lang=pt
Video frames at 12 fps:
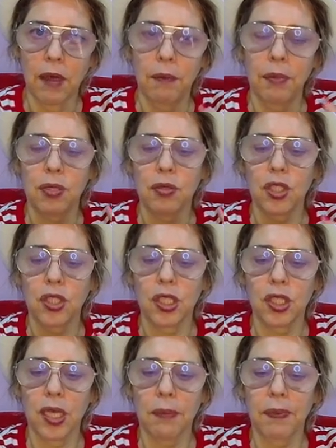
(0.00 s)
pessoas que
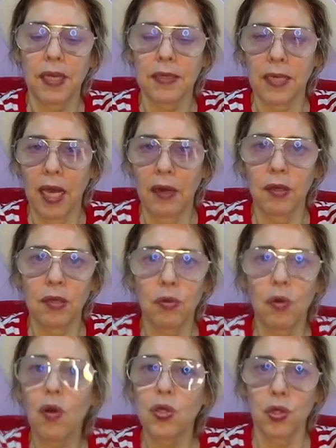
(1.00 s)
já pensaram
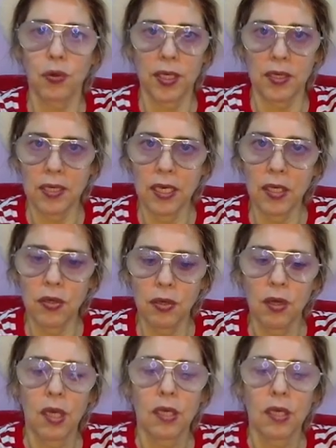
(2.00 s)
no suicídio,